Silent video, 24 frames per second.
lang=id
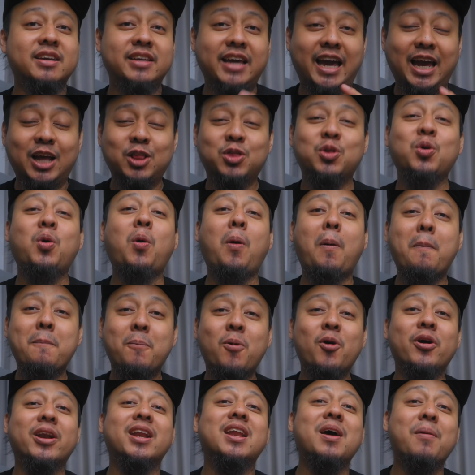yaitu
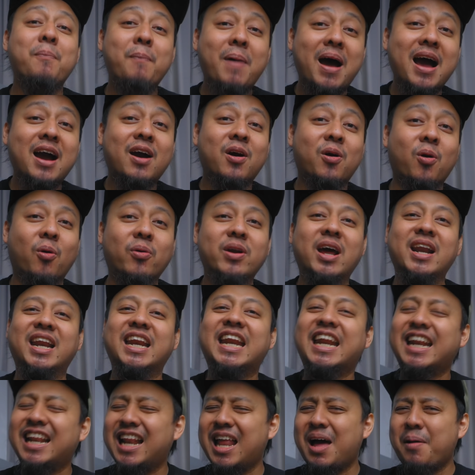mode makro. Dan
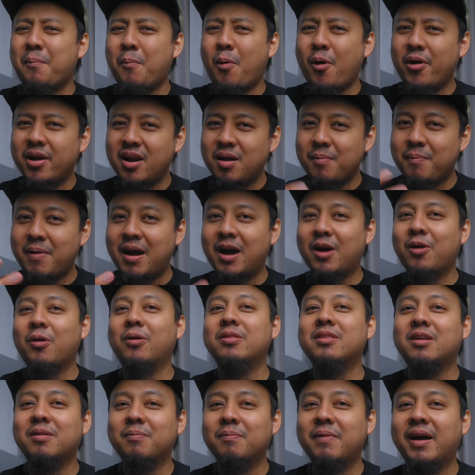ini adalah mode
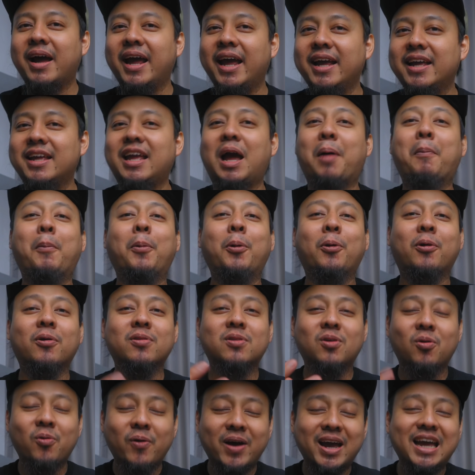makro terbaik yang
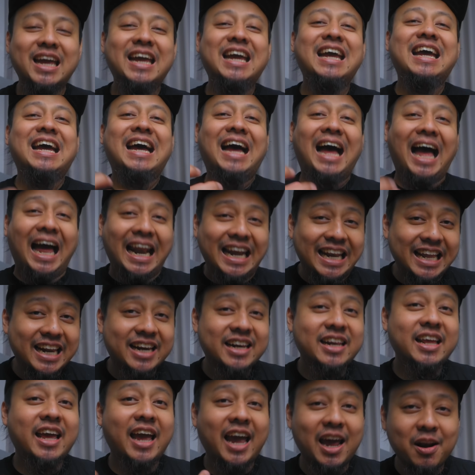menurut gue
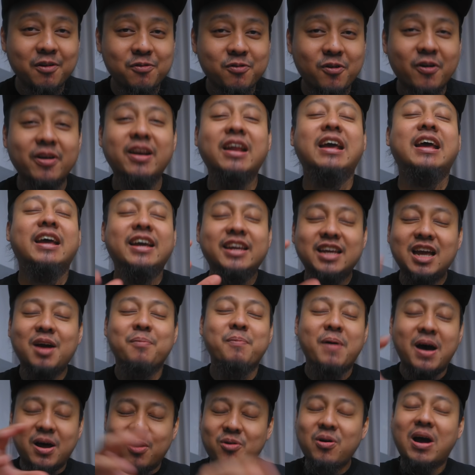hadir di handphone, ya
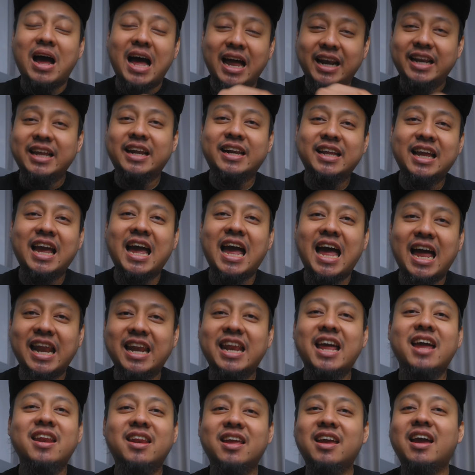baru hadirnya
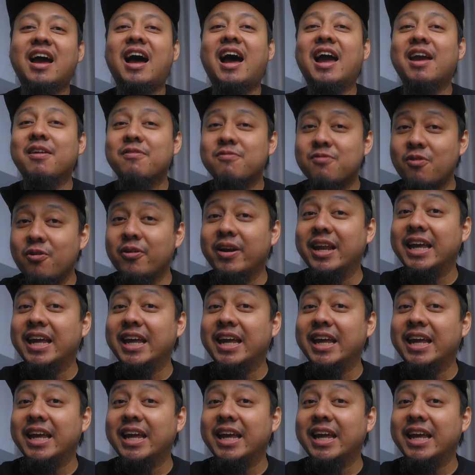ada di iPhone